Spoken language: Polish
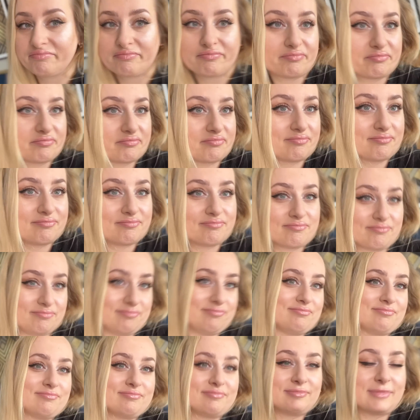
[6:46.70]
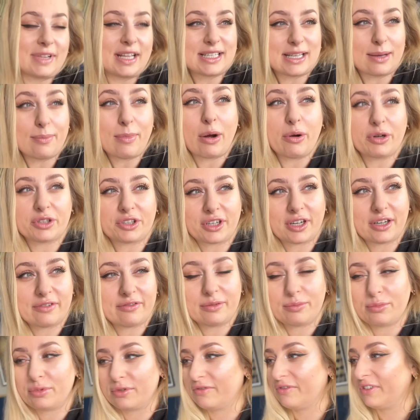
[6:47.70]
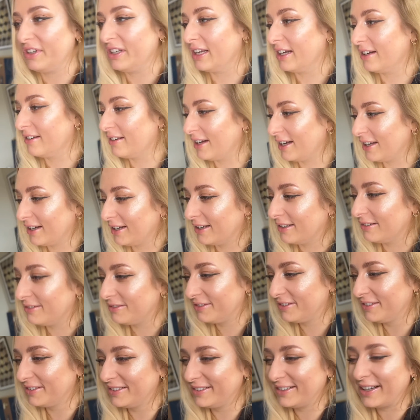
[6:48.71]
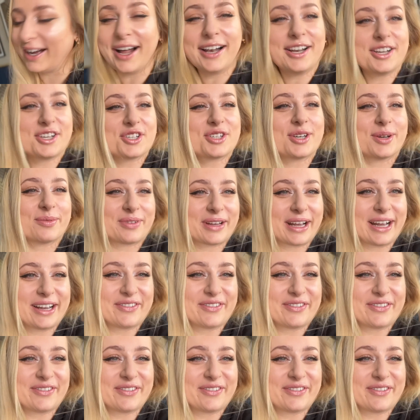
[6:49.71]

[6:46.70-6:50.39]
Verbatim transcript: Zdecydowanie. Za mały trochę wybór wina, ale, ale nie tak.